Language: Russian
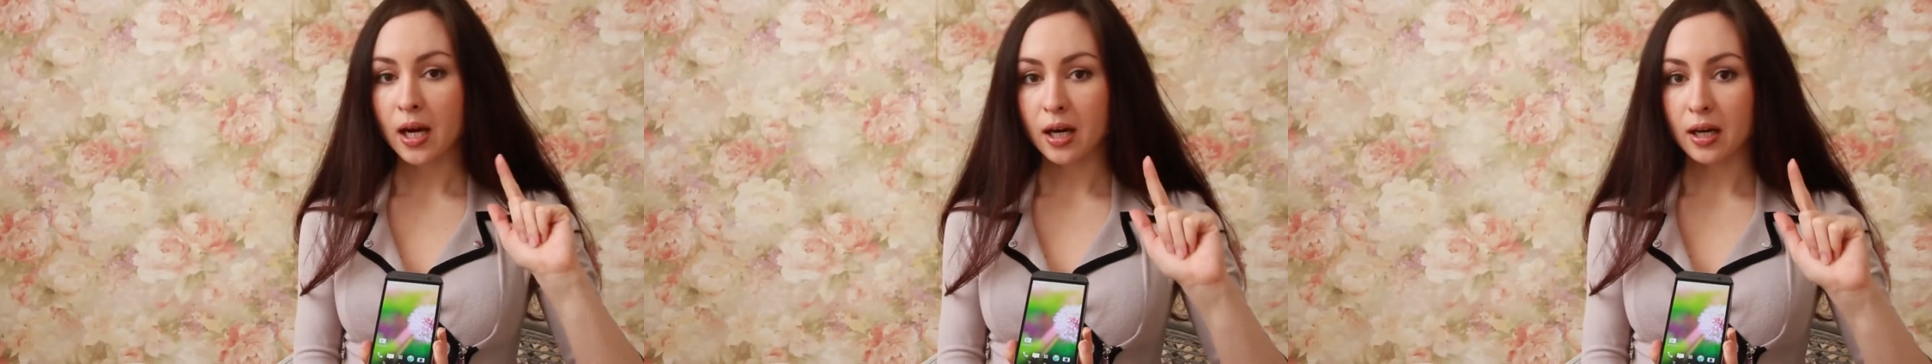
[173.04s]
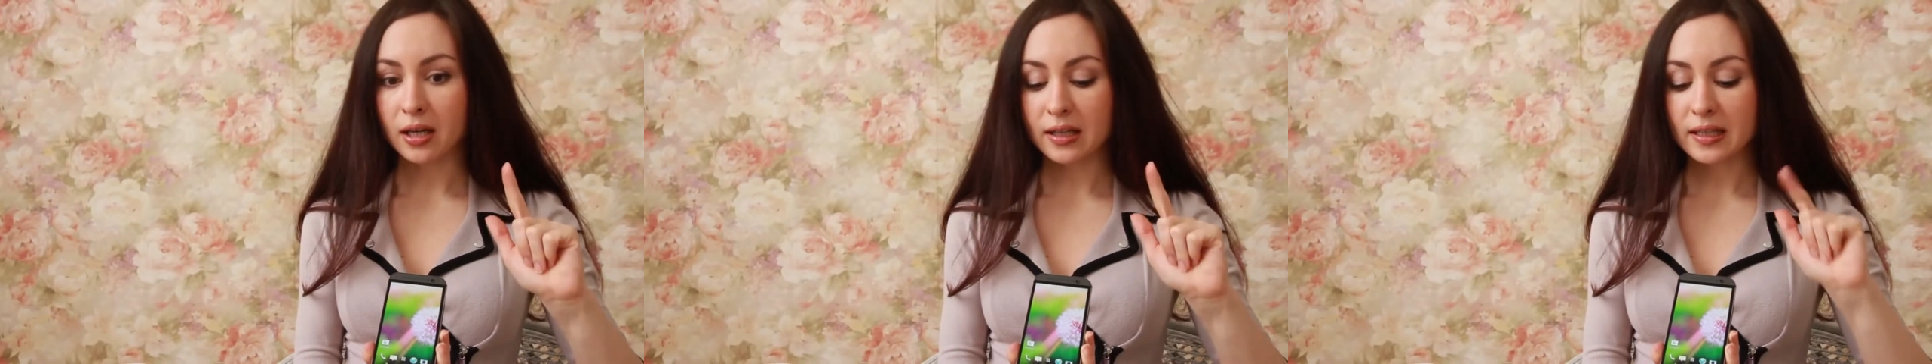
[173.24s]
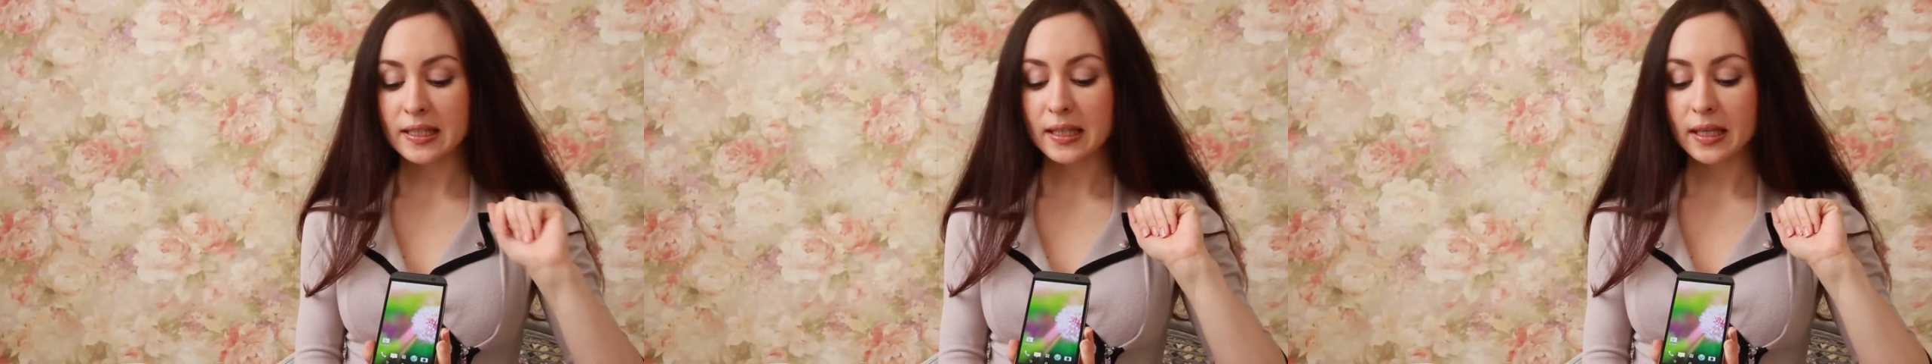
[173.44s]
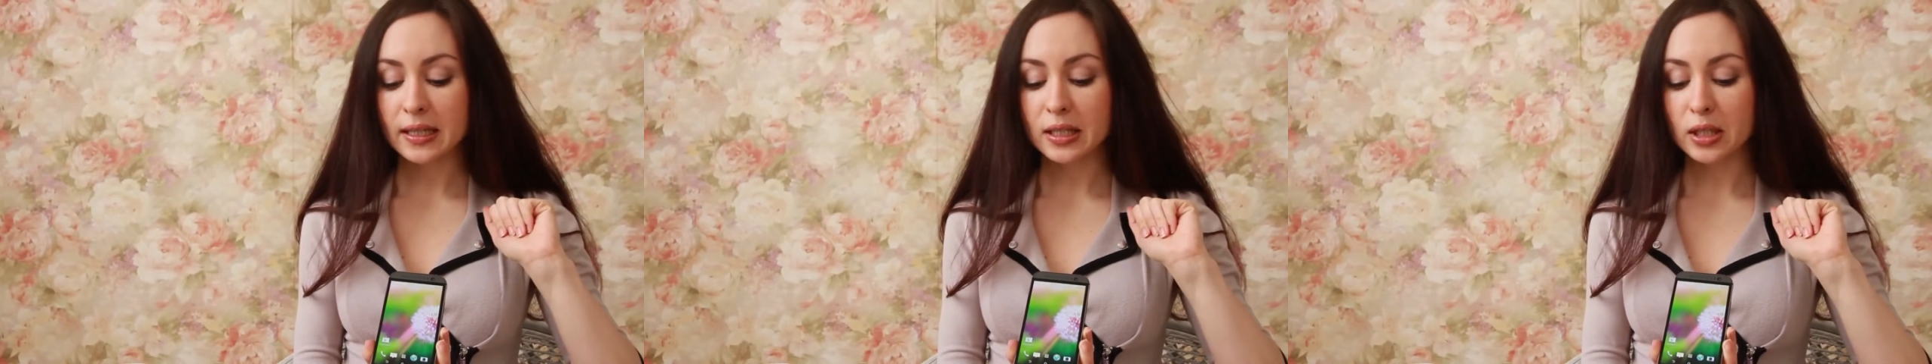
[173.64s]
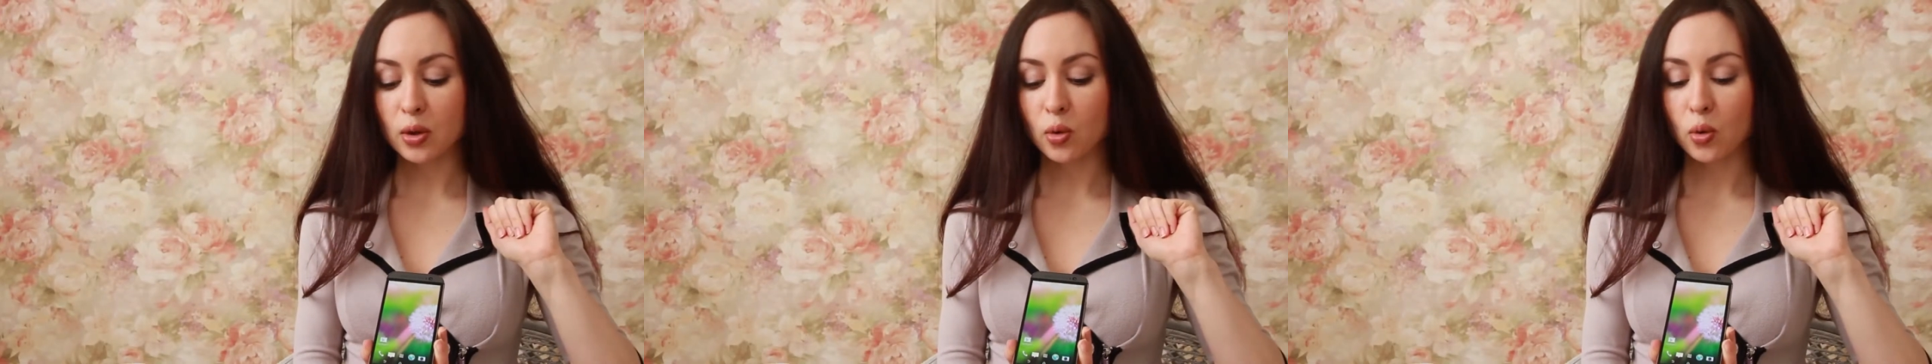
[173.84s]
А,
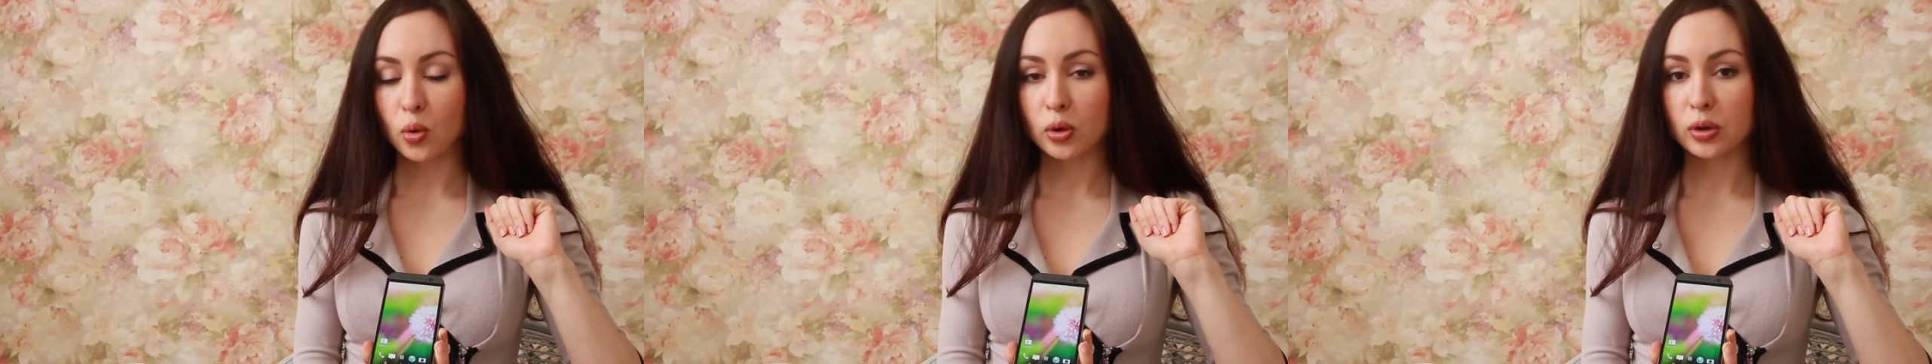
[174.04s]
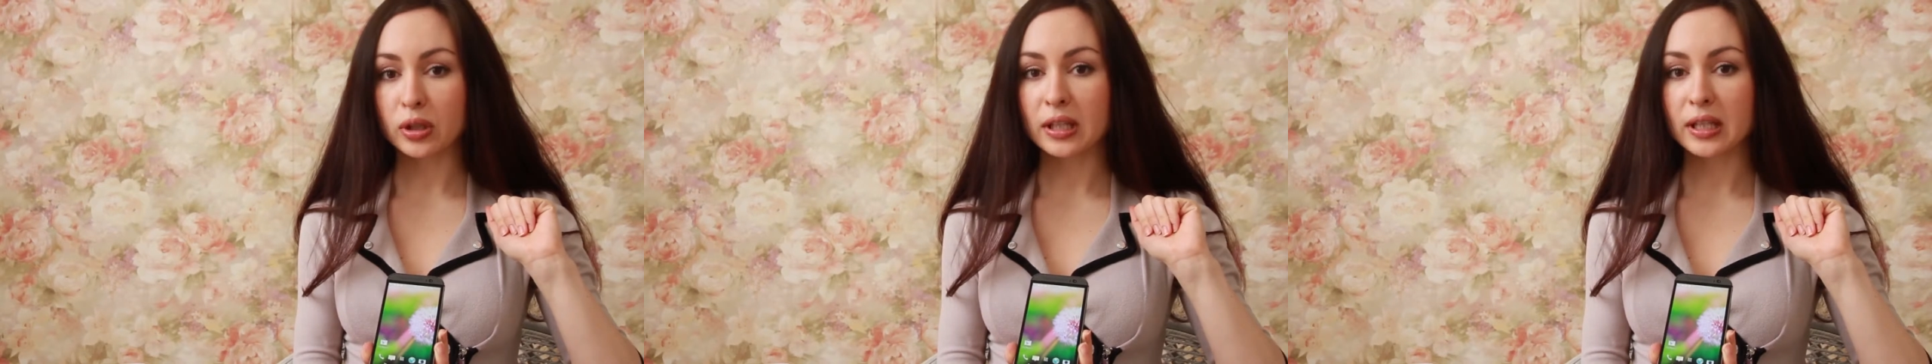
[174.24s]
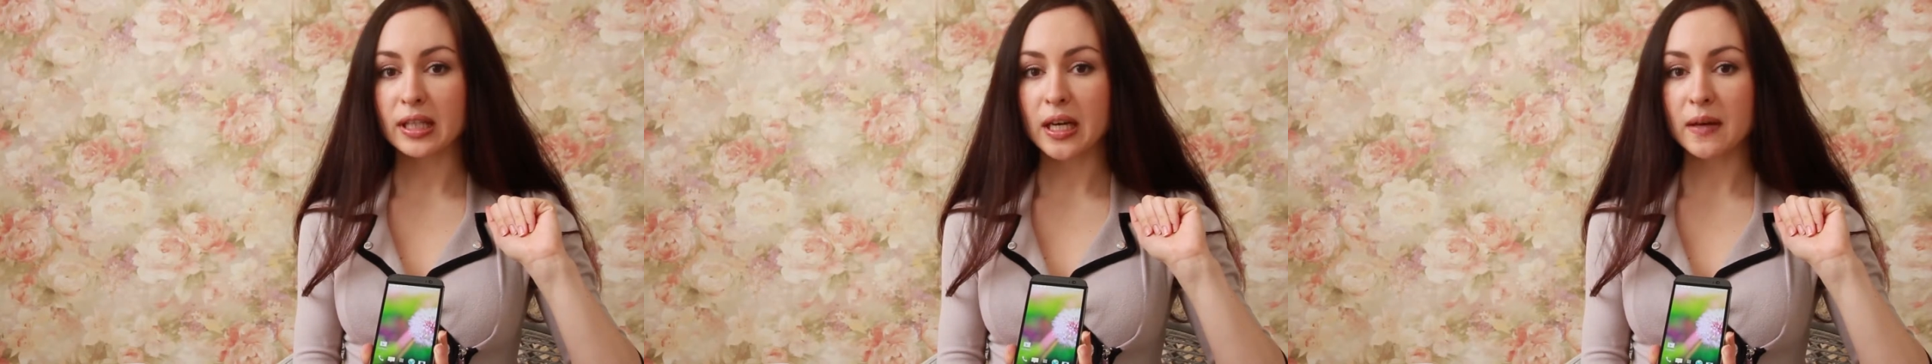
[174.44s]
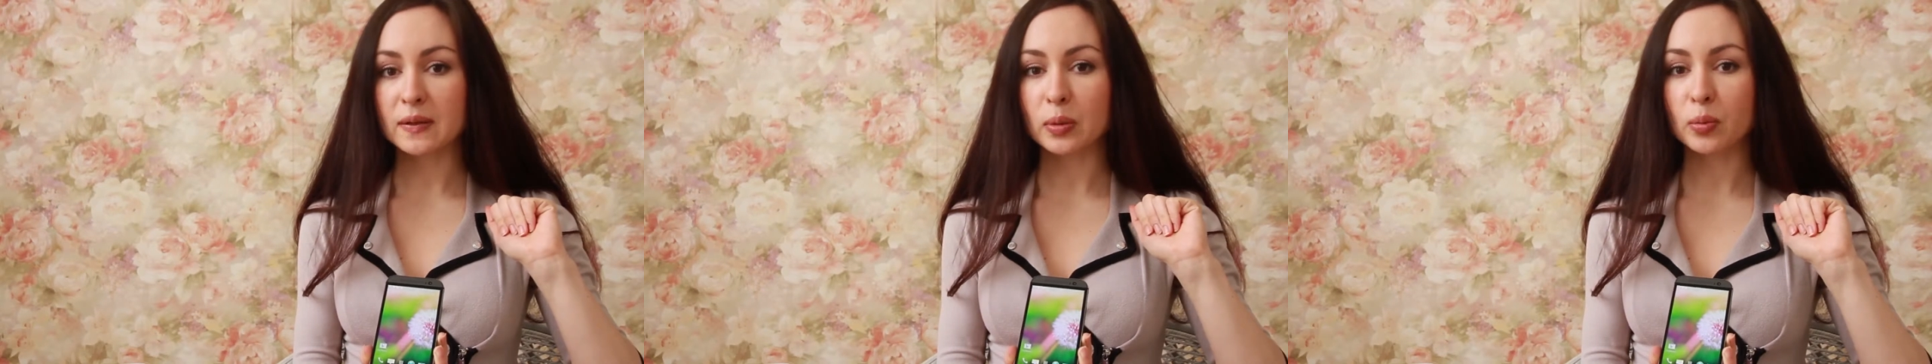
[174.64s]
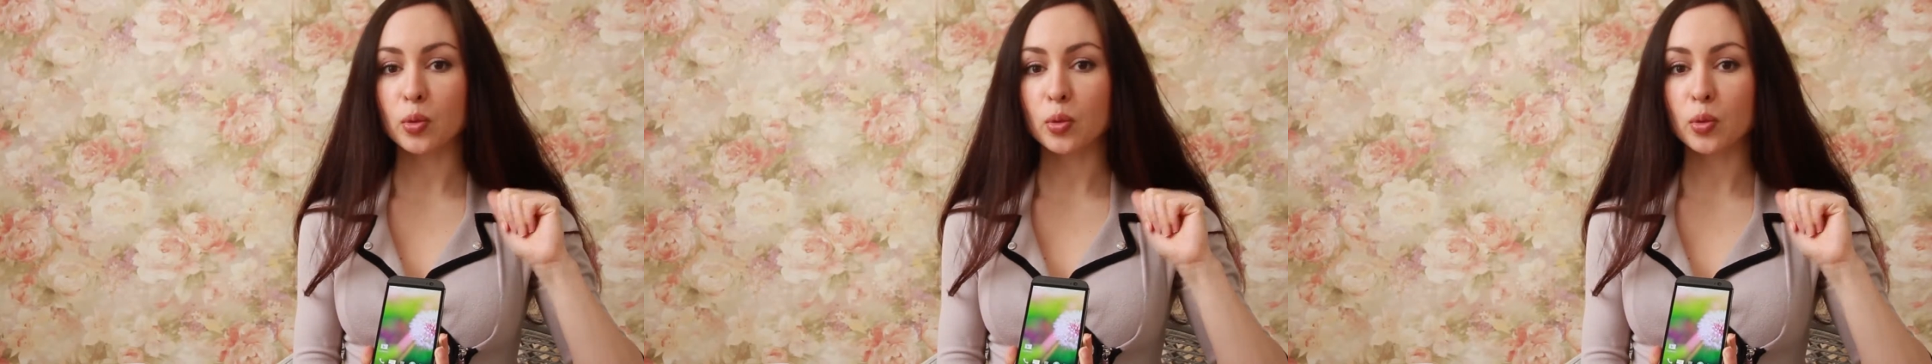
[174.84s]
кстати, он явно